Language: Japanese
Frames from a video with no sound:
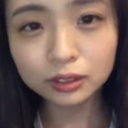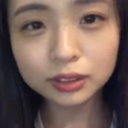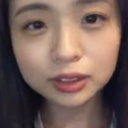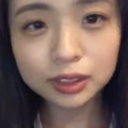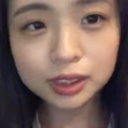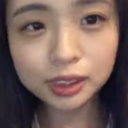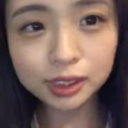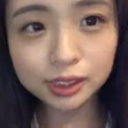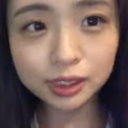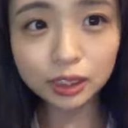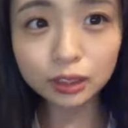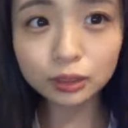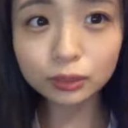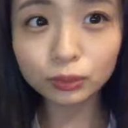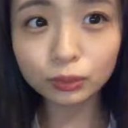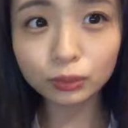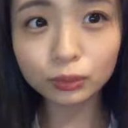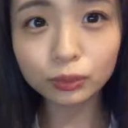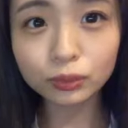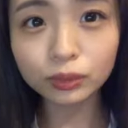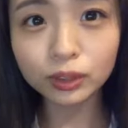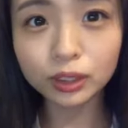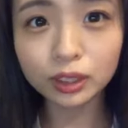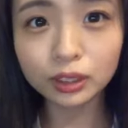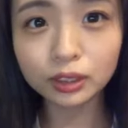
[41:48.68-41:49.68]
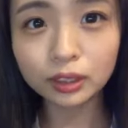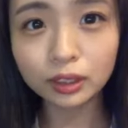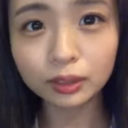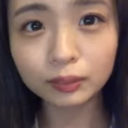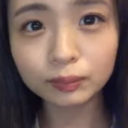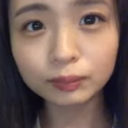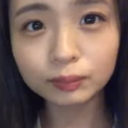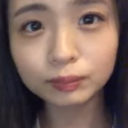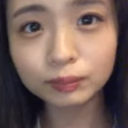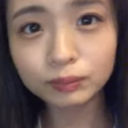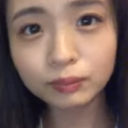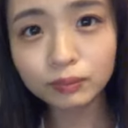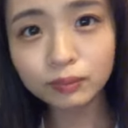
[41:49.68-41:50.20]
小さいところなんだ
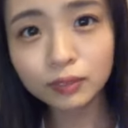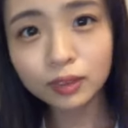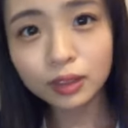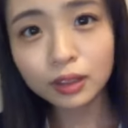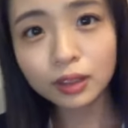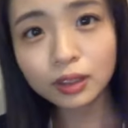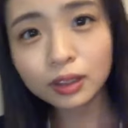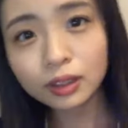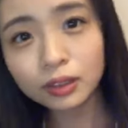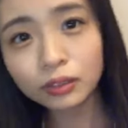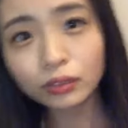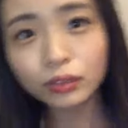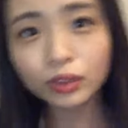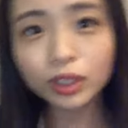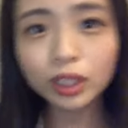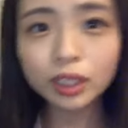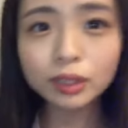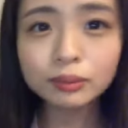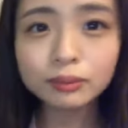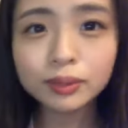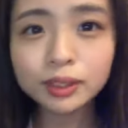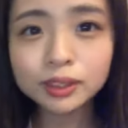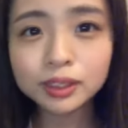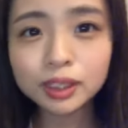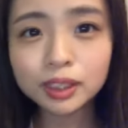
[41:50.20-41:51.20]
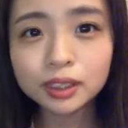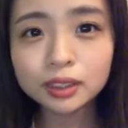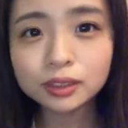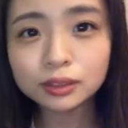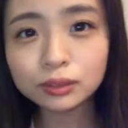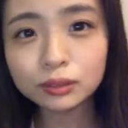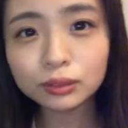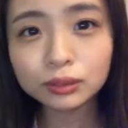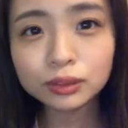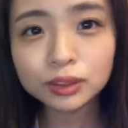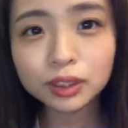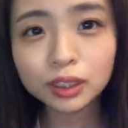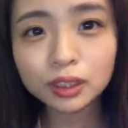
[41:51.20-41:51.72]
虎山三
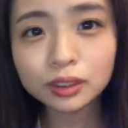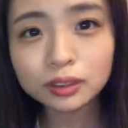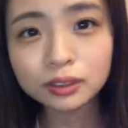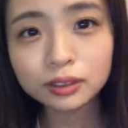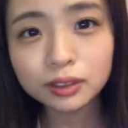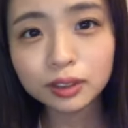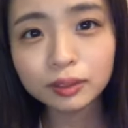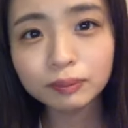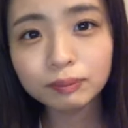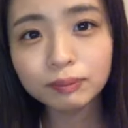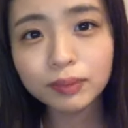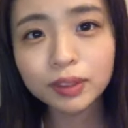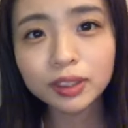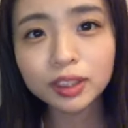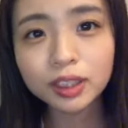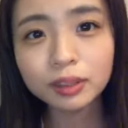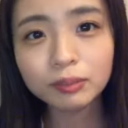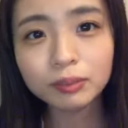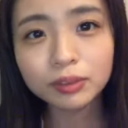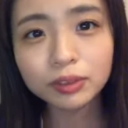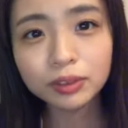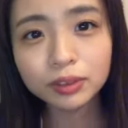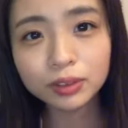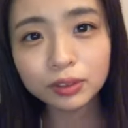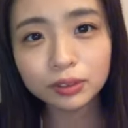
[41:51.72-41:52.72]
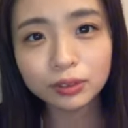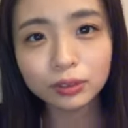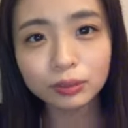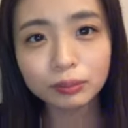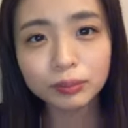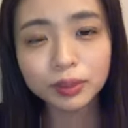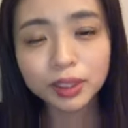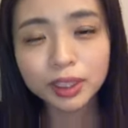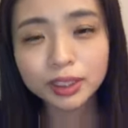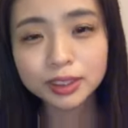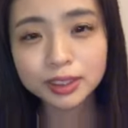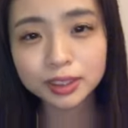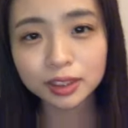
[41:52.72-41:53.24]
蔵さんいっぱい食べる人
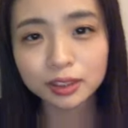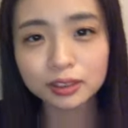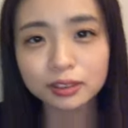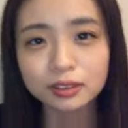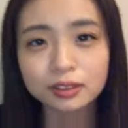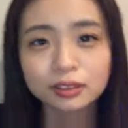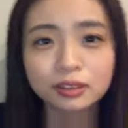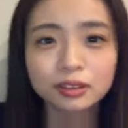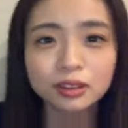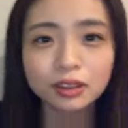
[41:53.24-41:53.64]
みなちゃん